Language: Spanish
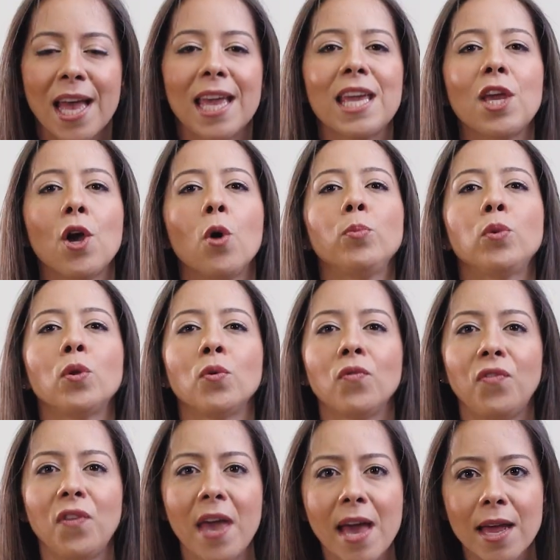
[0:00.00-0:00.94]
y
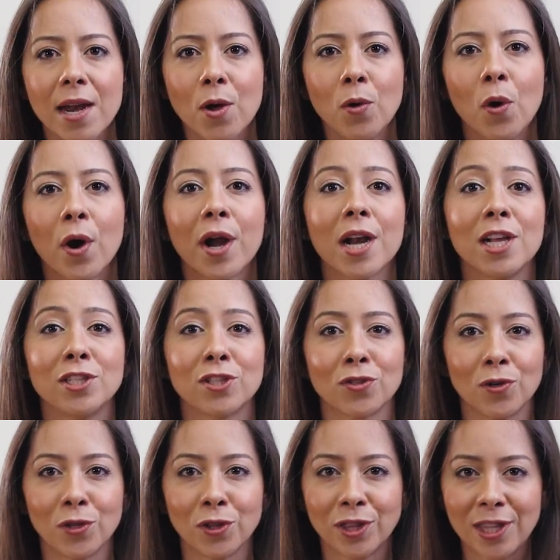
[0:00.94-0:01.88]
obtuvieron
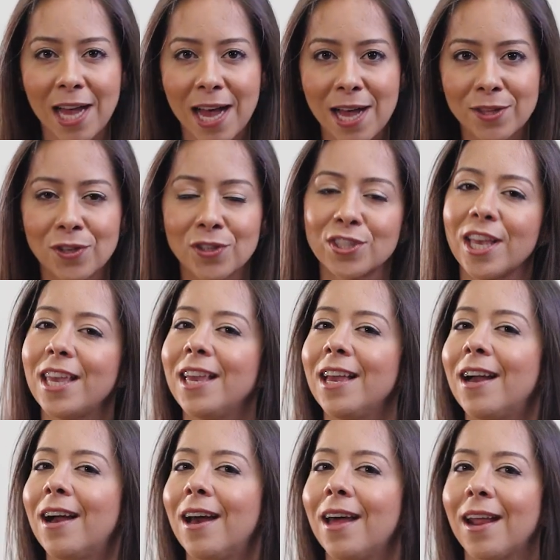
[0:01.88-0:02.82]
resultados
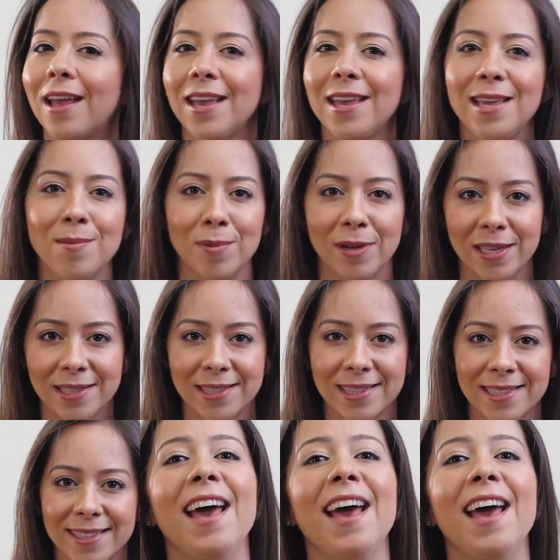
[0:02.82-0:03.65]
increíbles.